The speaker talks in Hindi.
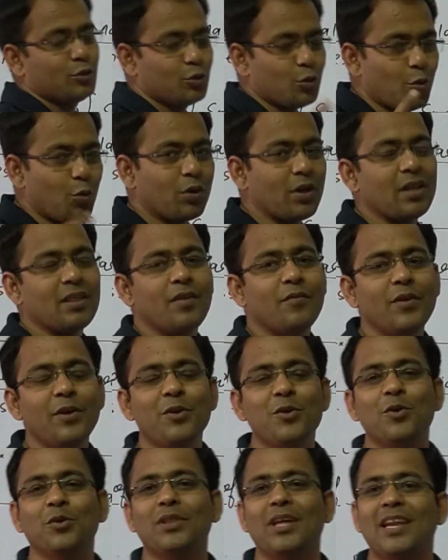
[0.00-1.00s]
छोटा सा
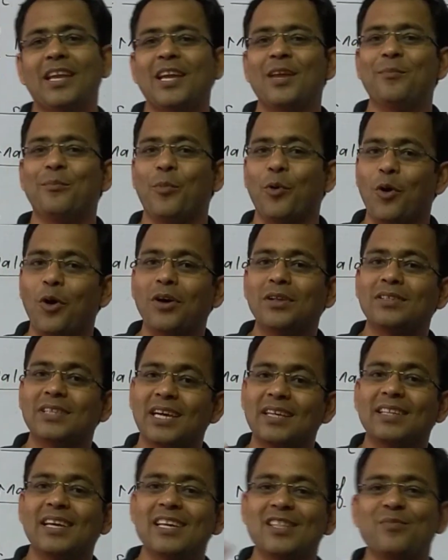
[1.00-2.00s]
वीडियो था लेकिन बहुत
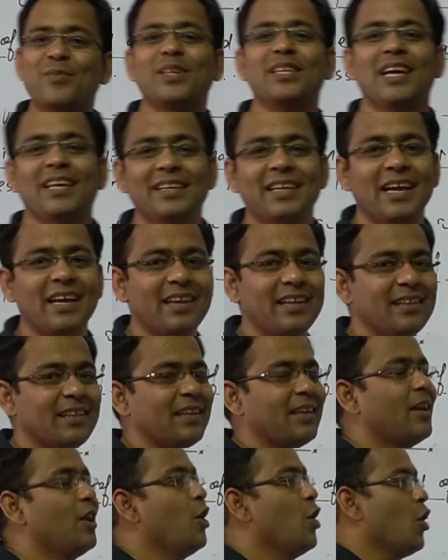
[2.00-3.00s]
ज्यादा इसमें जानकारी
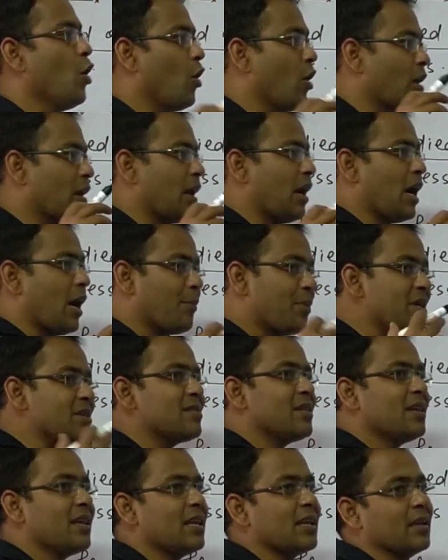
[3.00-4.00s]
थी और
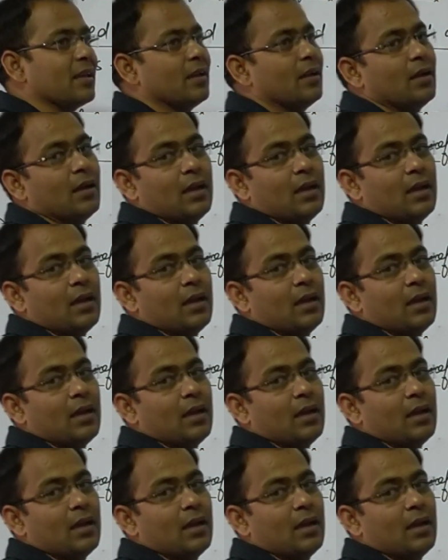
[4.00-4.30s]
अभी से नहीं